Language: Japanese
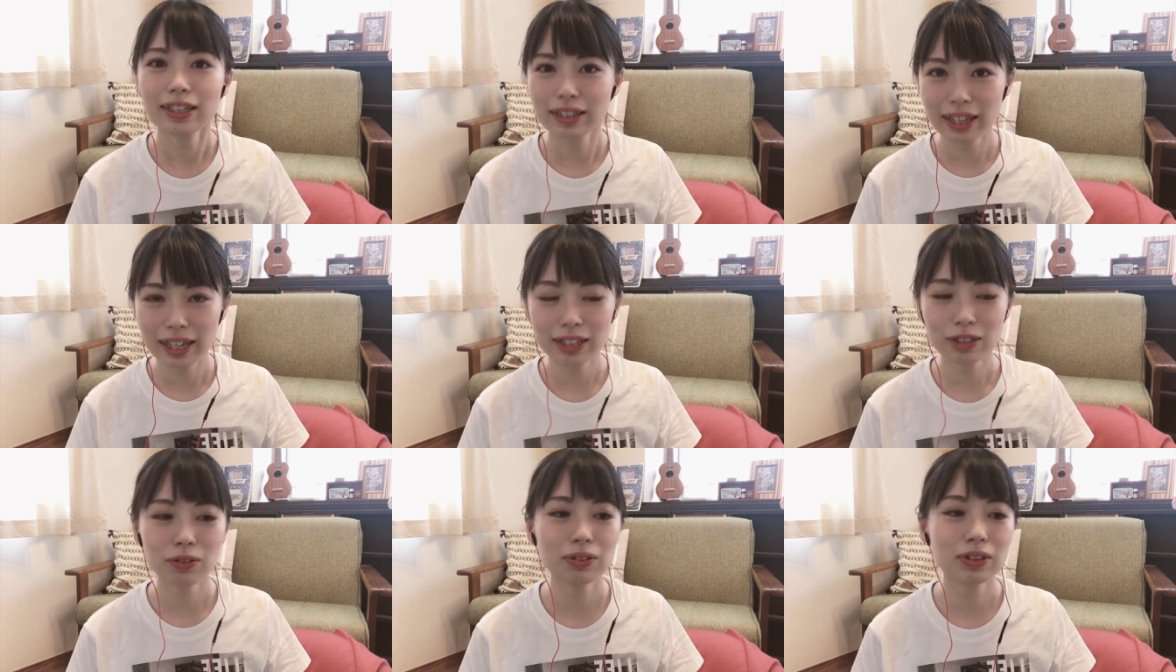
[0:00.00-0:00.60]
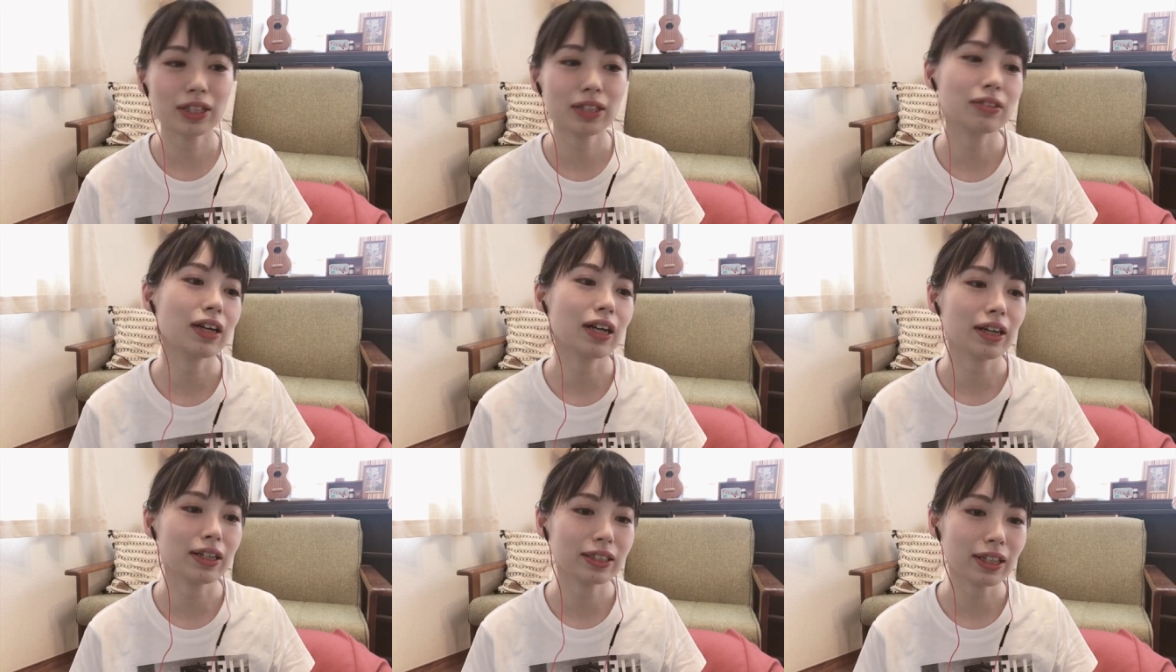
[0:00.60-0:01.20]
ね撮ってる
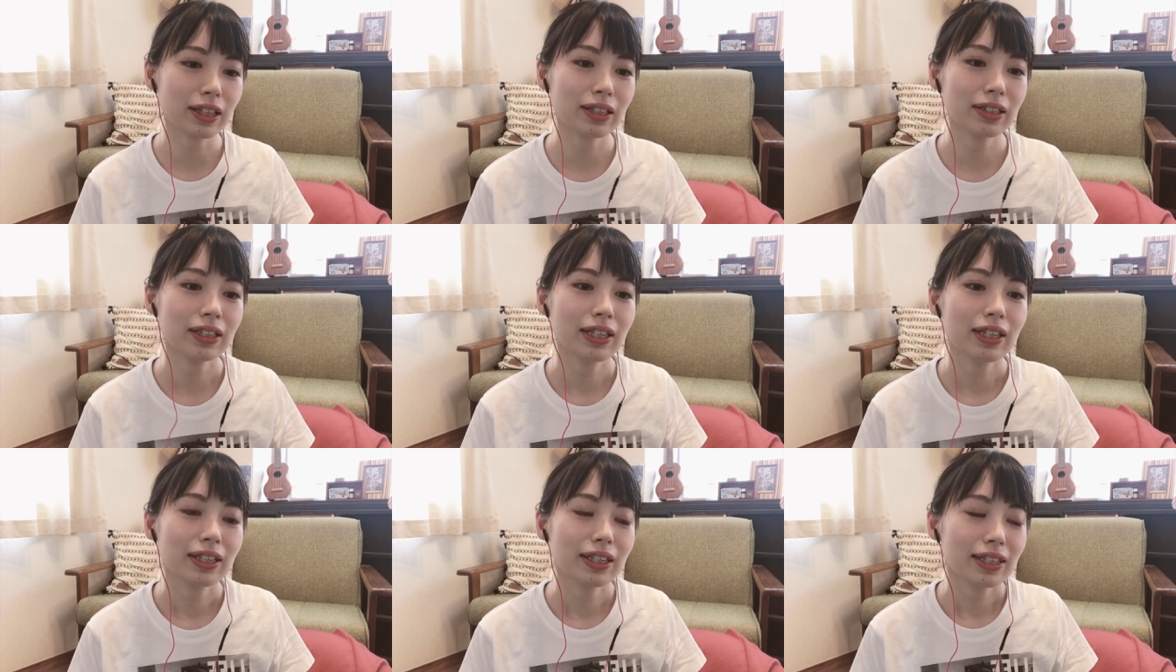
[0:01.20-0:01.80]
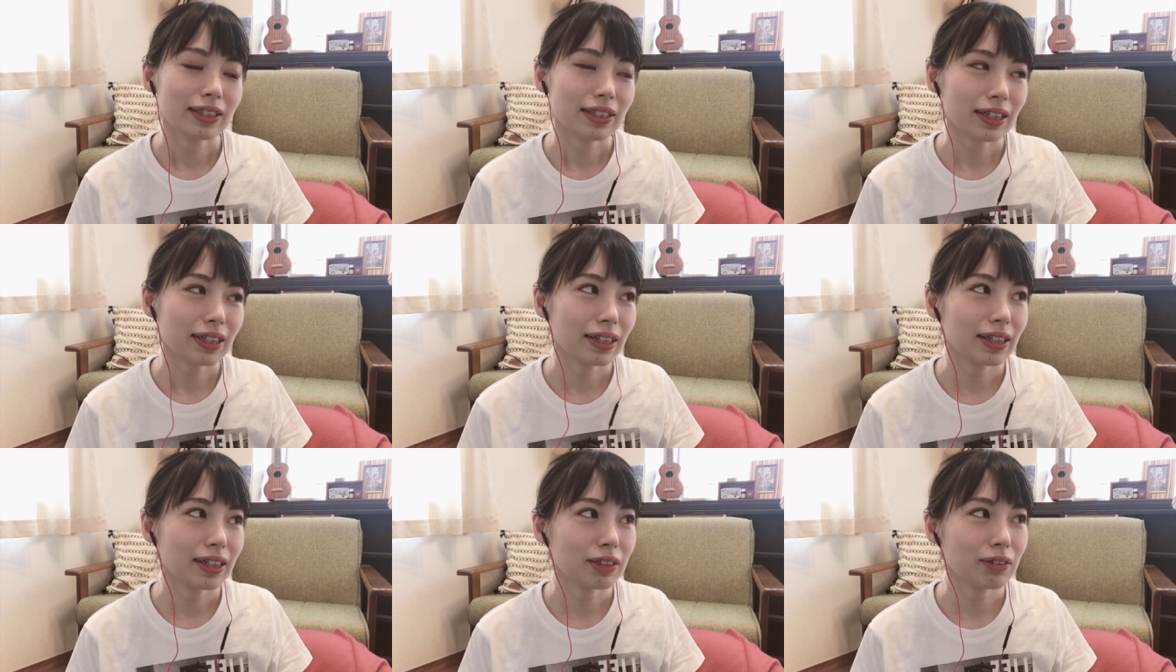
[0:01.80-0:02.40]
からさった
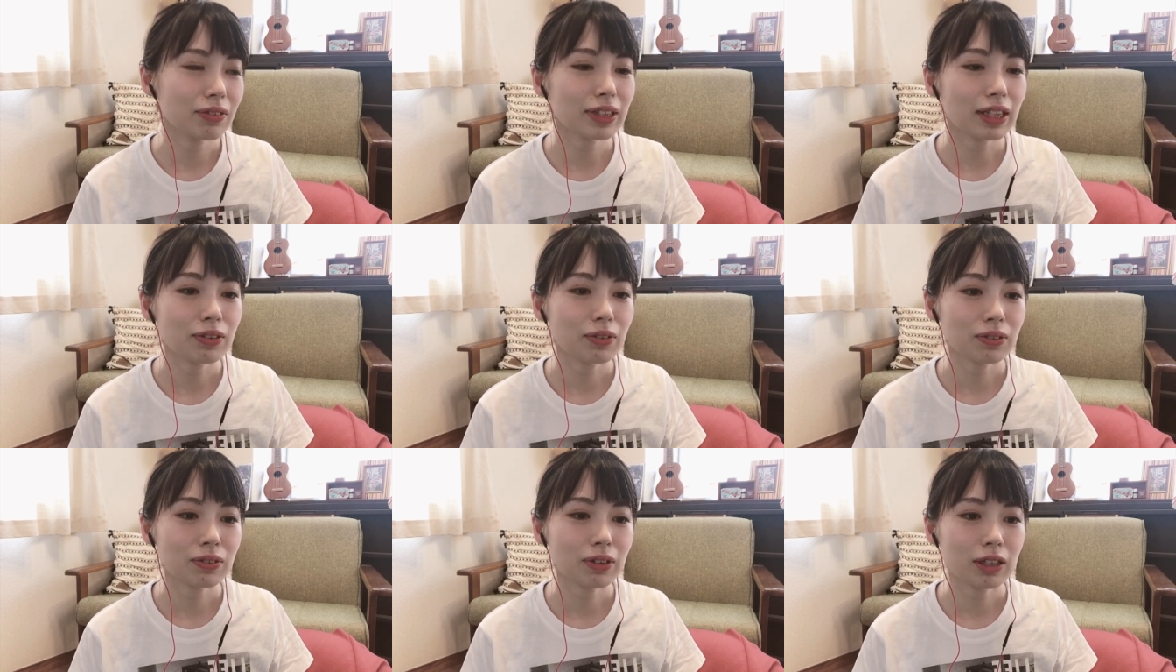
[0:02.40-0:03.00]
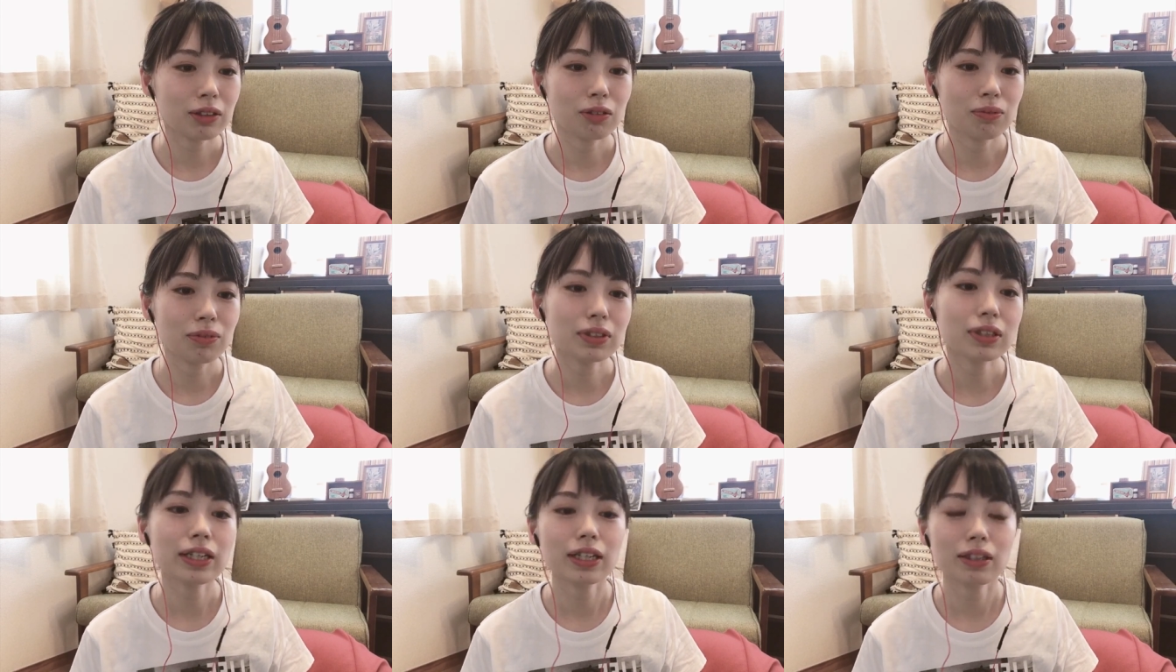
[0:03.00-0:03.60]
からどうなることかと
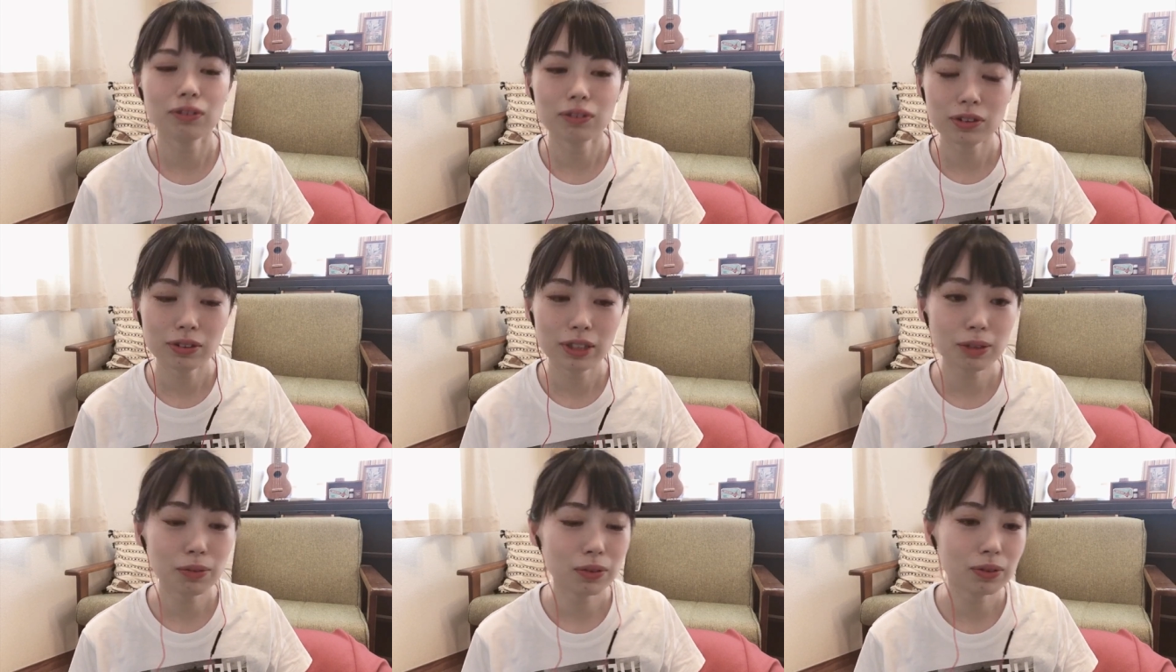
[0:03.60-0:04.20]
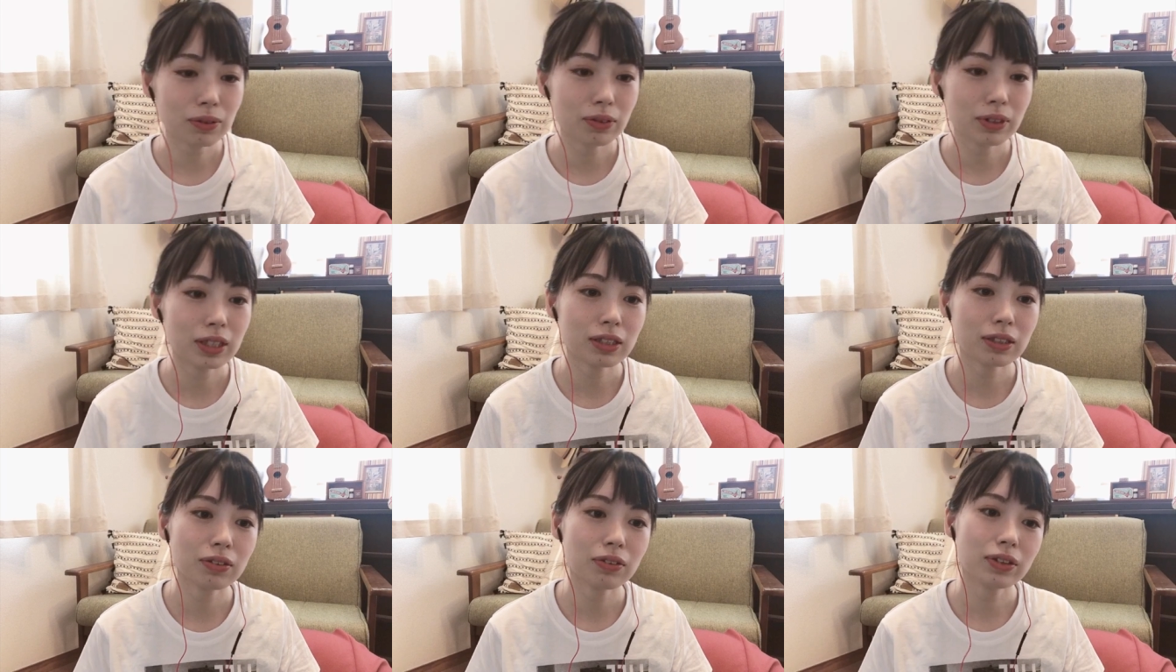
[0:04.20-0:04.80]
思ったけどそれでも本当に
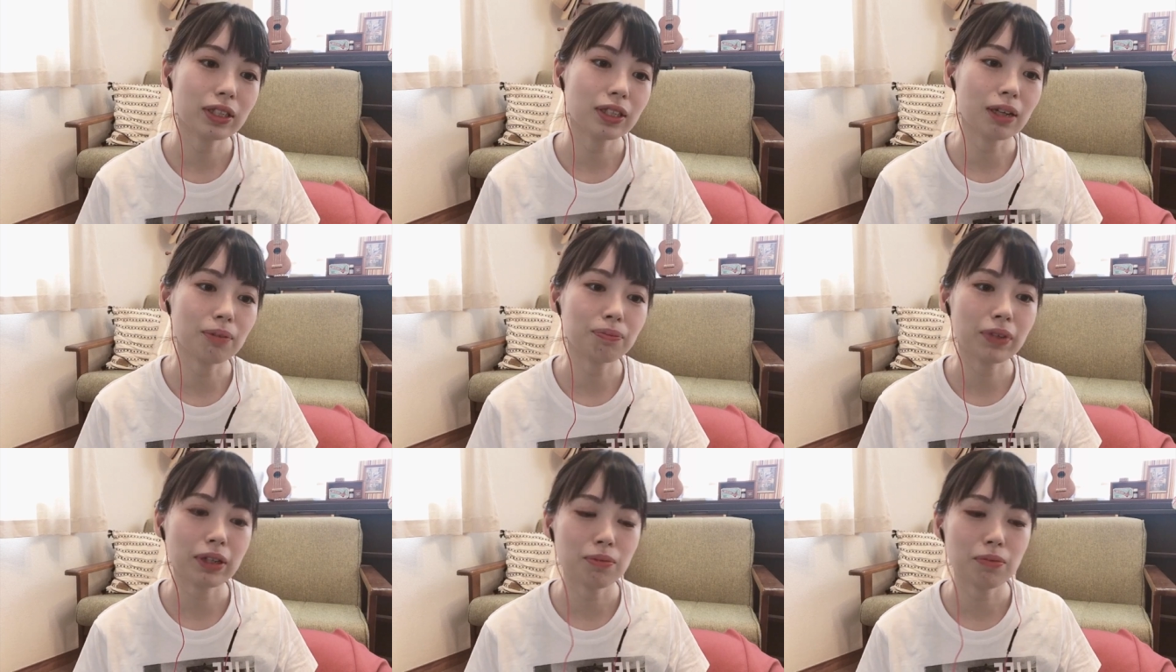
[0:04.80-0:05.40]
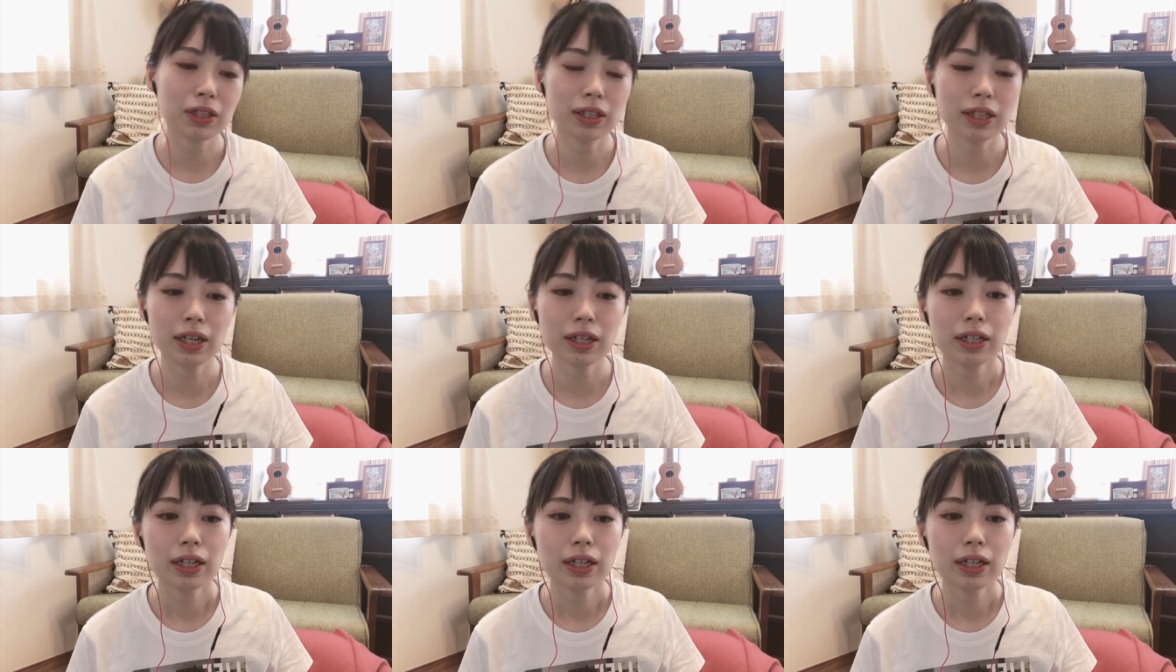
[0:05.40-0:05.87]
すごいやっぱりみんな